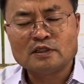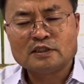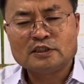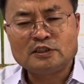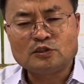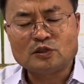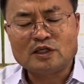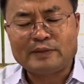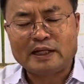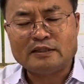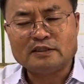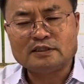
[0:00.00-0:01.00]
기존에
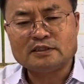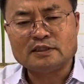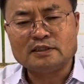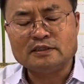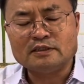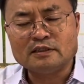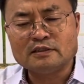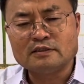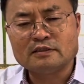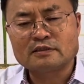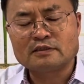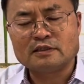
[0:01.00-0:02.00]
만들어져
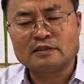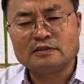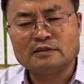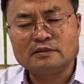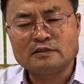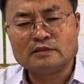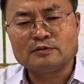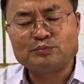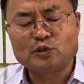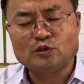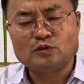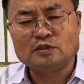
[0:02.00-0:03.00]
있는 그런 어,
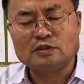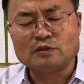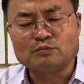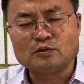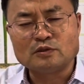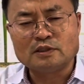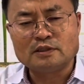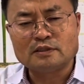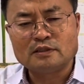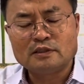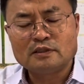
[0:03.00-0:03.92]
표준 영문을